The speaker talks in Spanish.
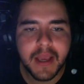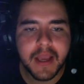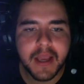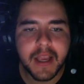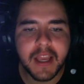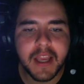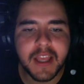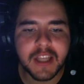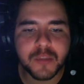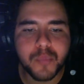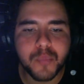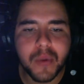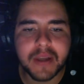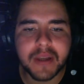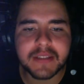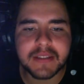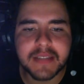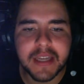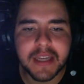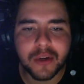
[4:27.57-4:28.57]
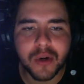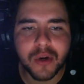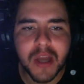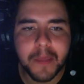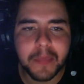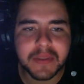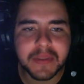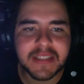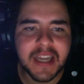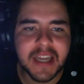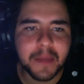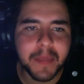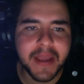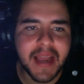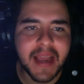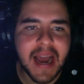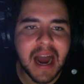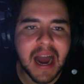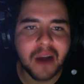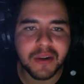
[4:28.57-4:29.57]
y después tengo que pasarme,
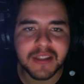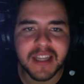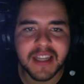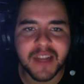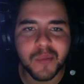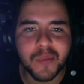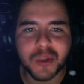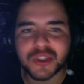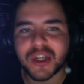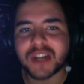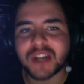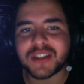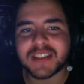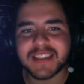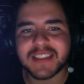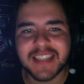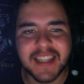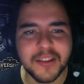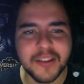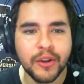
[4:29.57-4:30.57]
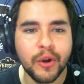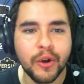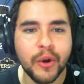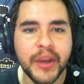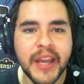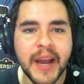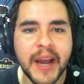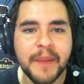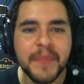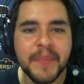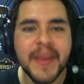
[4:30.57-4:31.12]
ahorita les muestro la otra tecnología,